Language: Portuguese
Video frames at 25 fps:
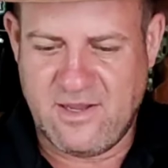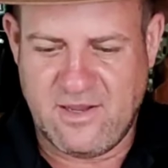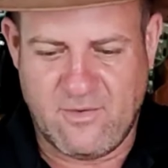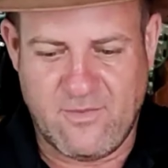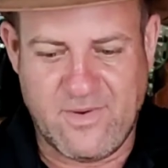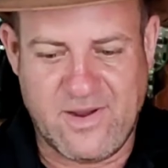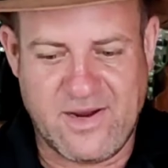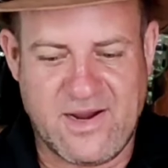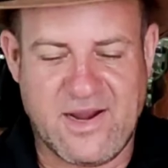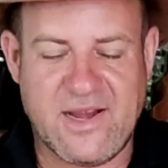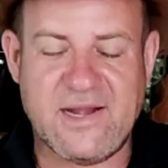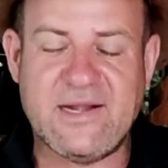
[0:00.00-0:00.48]

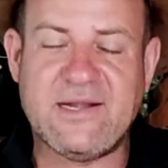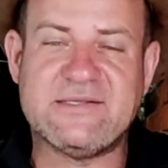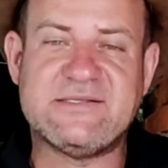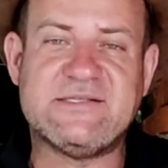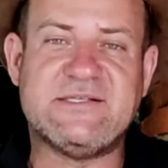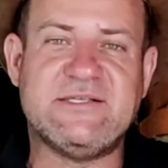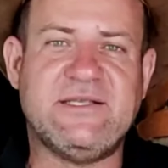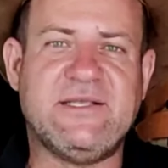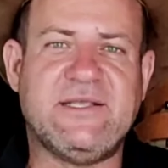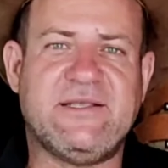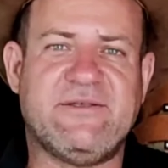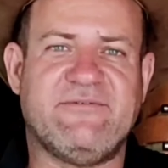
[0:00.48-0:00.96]
É uma carne
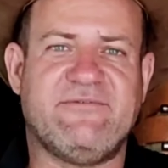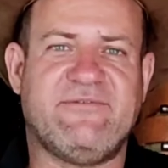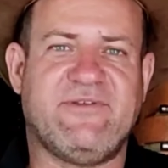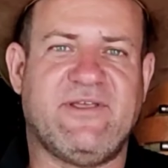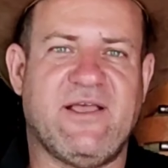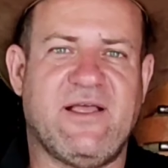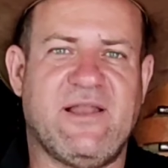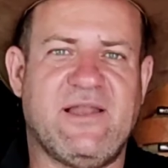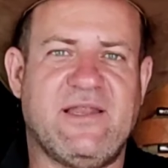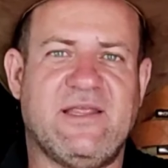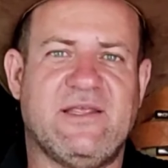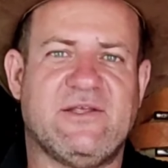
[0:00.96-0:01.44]
assim que
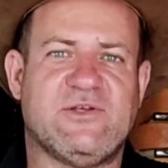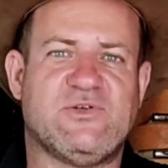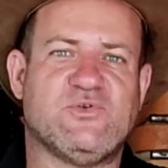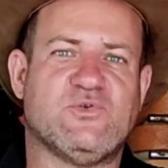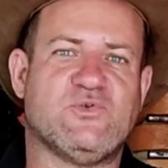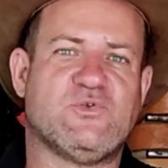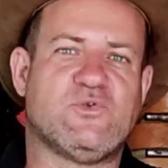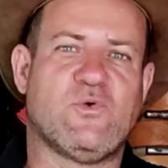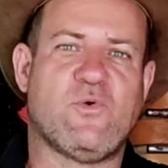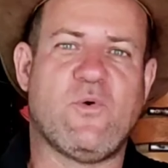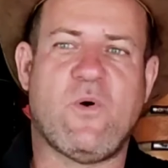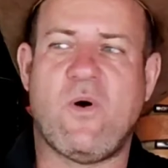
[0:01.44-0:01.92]
vem ali
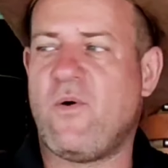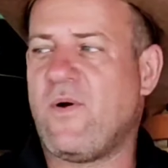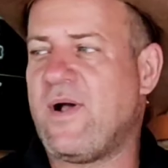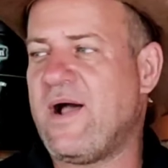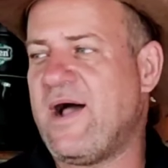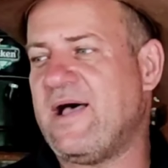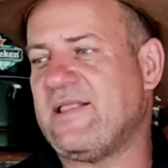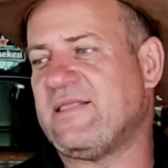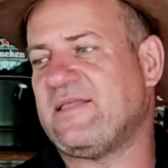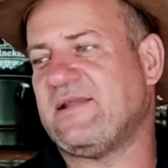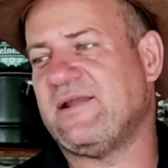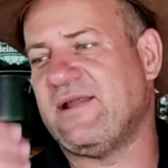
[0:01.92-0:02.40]
junto com o
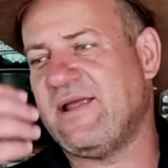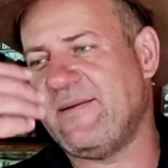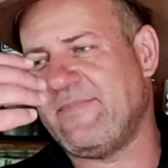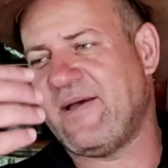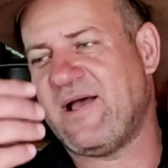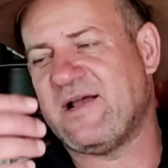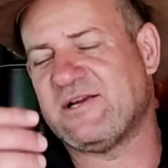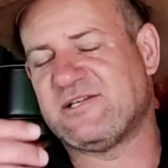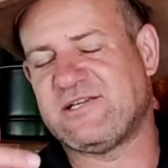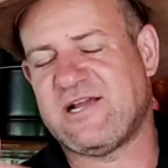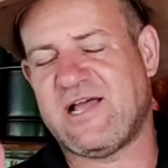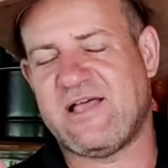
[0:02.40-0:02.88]
alcatra, né,
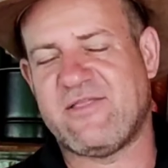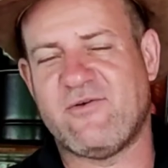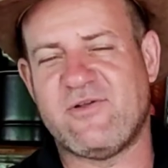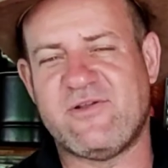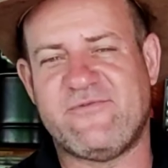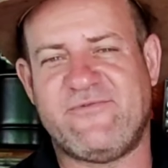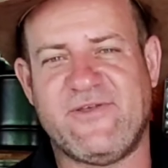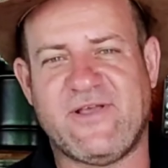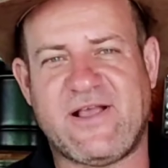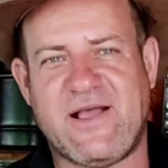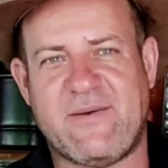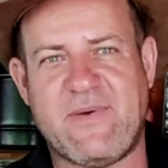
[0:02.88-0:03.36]
Perrachado?
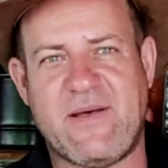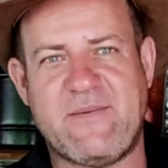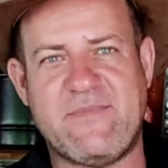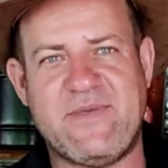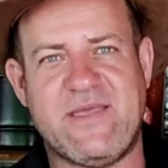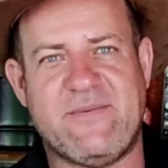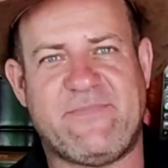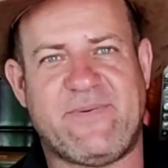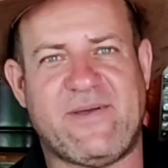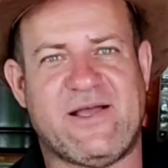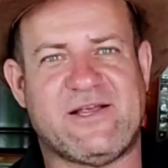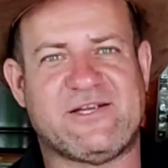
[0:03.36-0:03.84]
Onde fica a
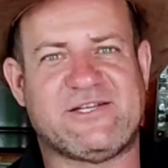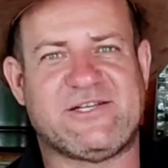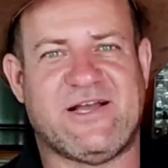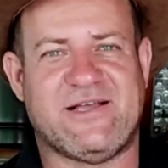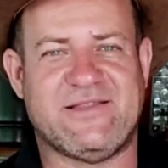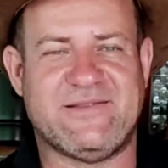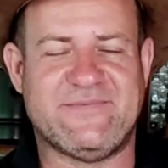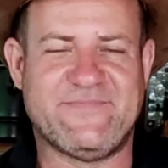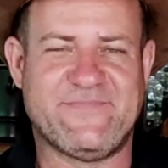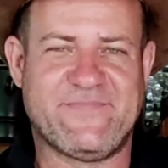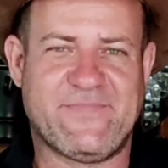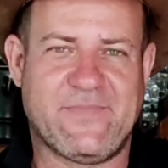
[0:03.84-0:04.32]
maminha,
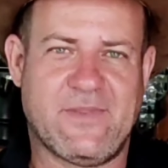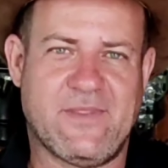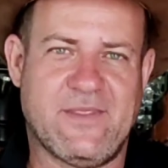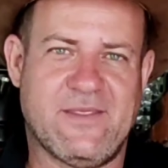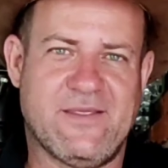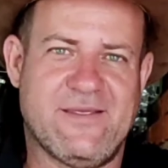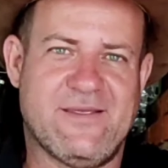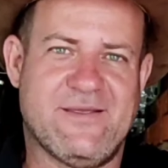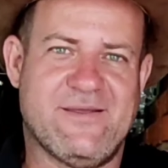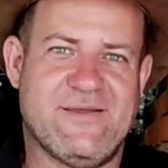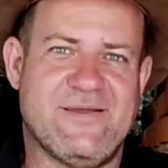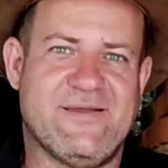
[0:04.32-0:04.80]
Perrachado? Junto com
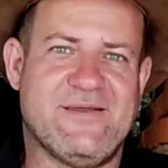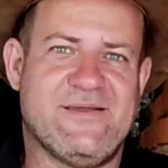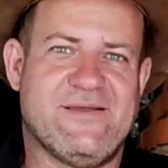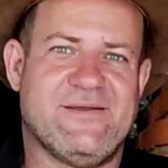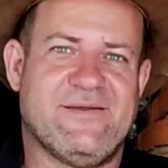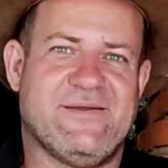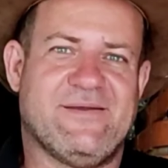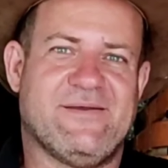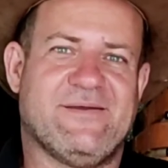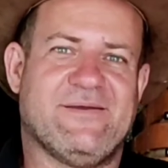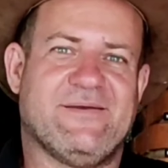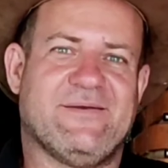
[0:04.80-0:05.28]
o alcatra e
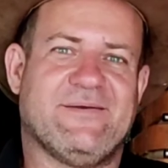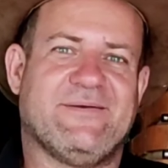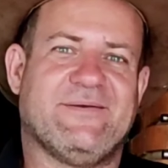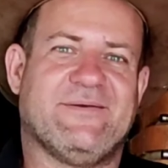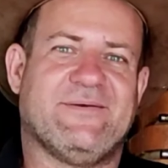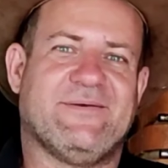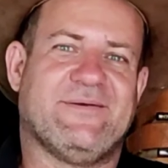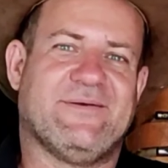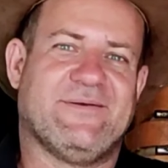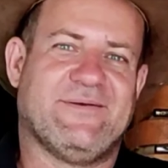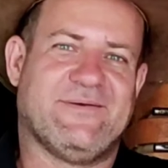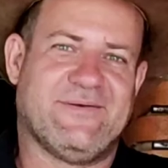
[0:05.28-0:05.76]
junto com
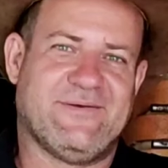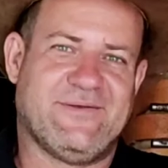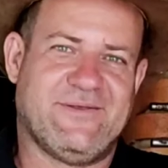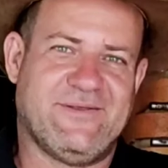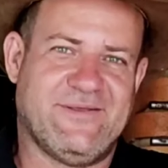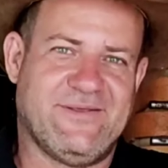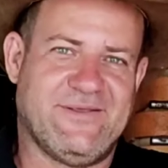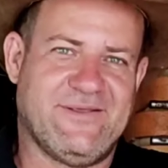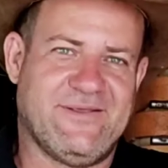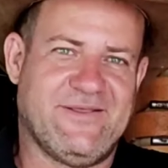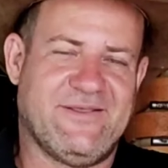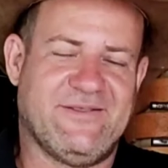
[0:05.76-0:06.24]
picanha.
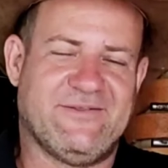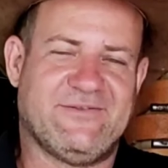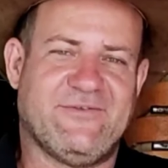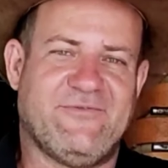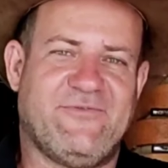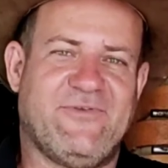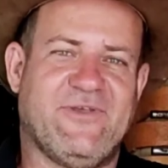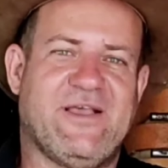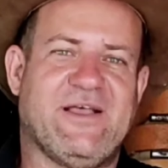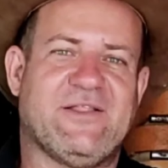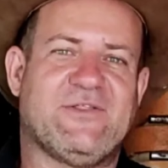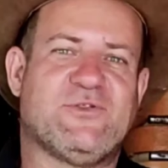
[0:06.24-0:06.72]

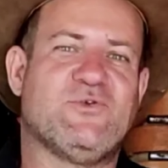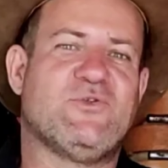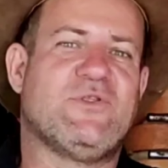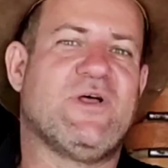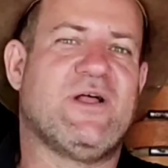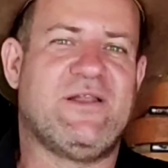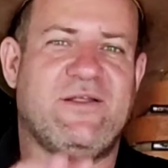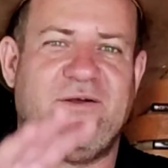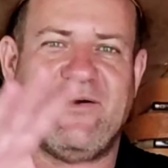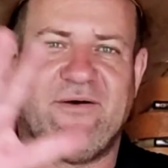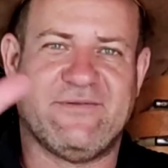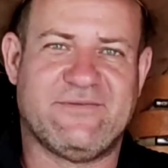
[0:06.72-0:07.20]
Isso, fica
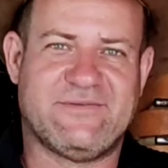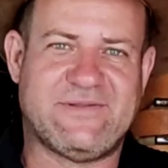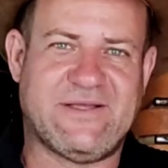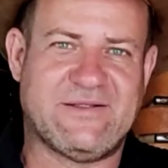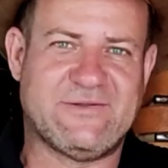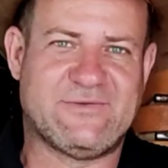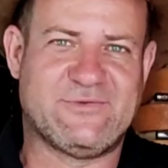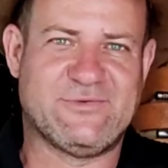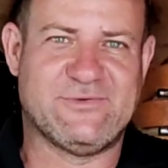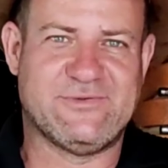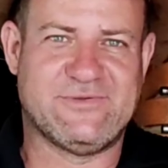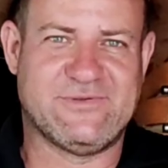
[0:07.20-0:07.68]
tudo ali, ó. Tá
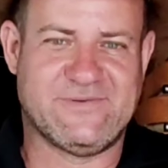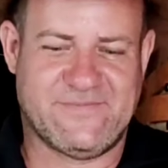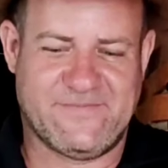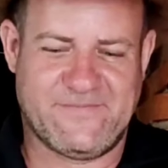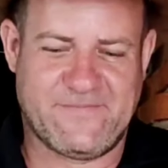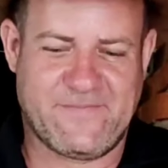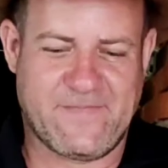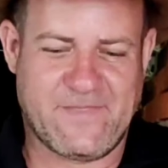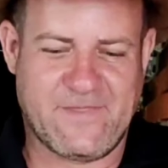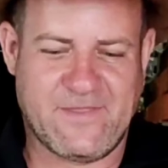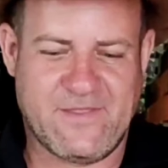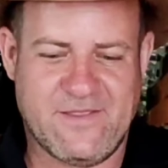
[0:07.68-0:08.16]
alcatra tá tudo.
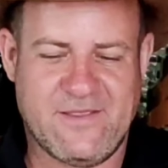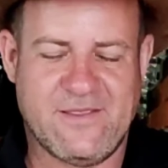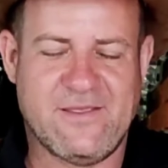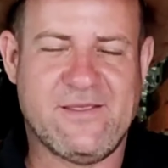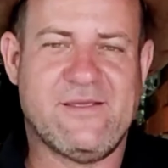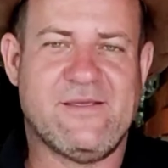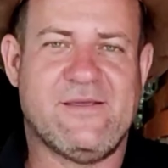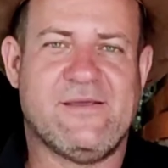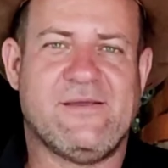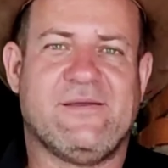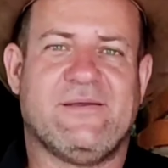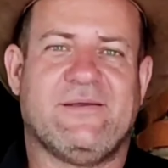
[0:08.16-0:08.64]
completa vem com
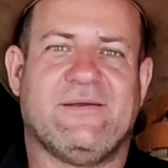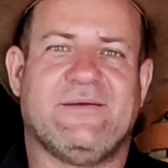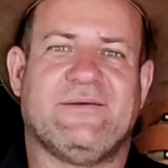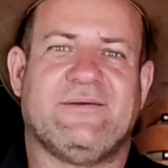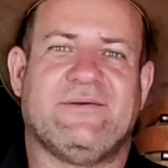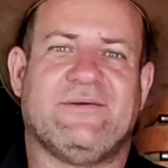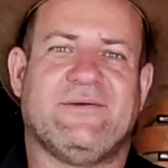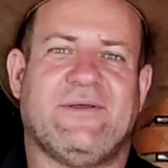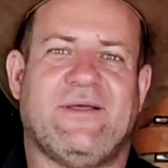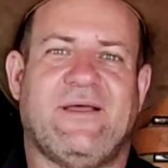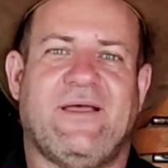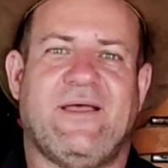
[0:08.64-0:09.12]
maminha
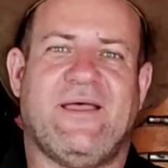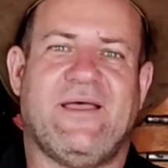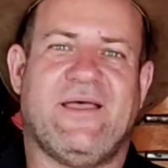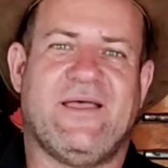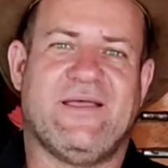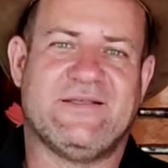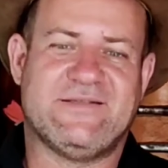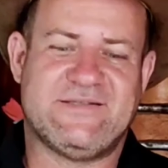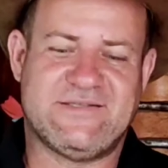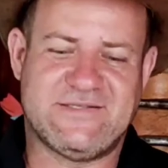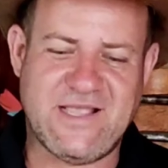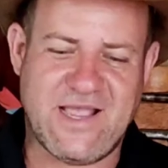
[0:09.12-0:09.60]
junto.
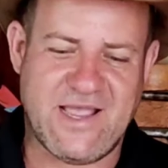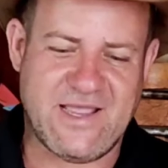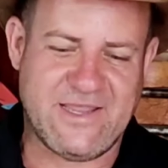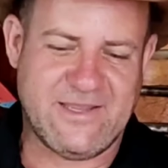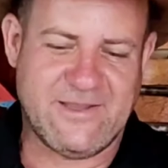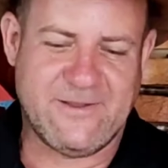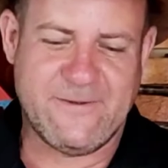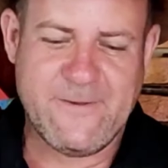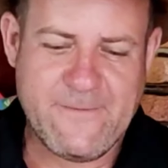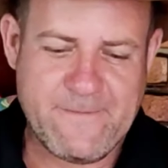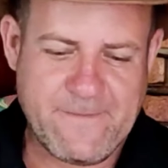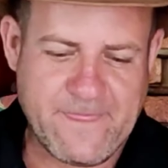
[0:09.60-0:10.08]
É, isso
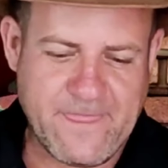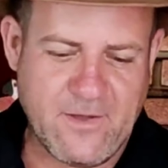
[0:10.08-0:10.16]
aí.